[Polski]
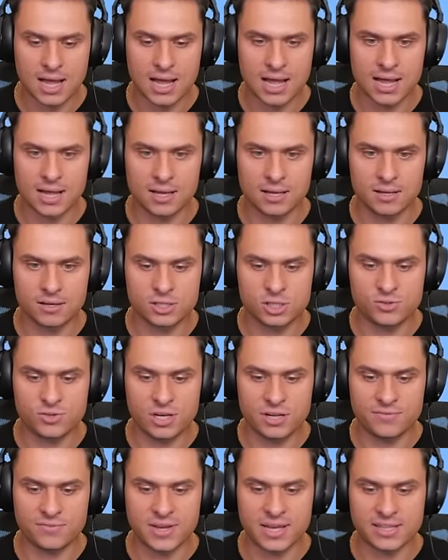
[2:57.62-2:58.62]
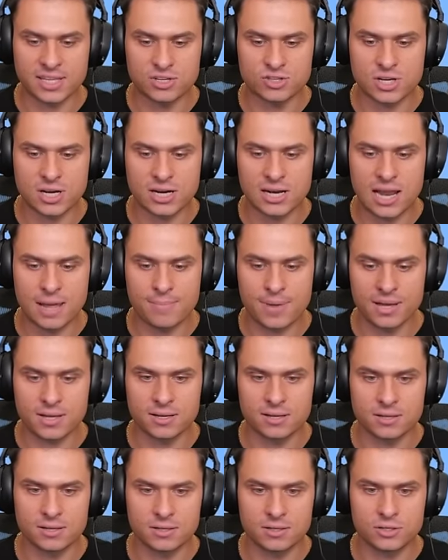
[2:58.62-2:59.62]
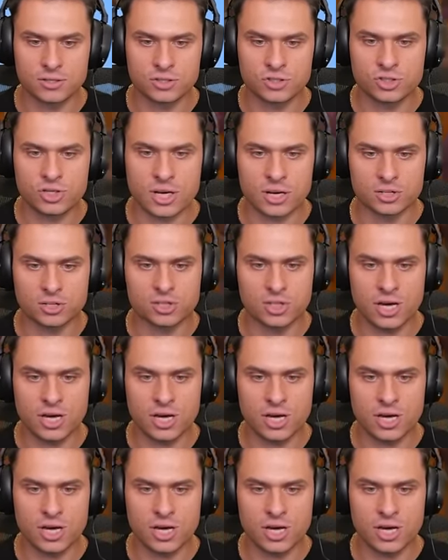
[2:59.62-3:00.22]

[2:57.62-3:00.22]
A śliwkę też nie. Chlebek? Jabłko, Si- jabłko.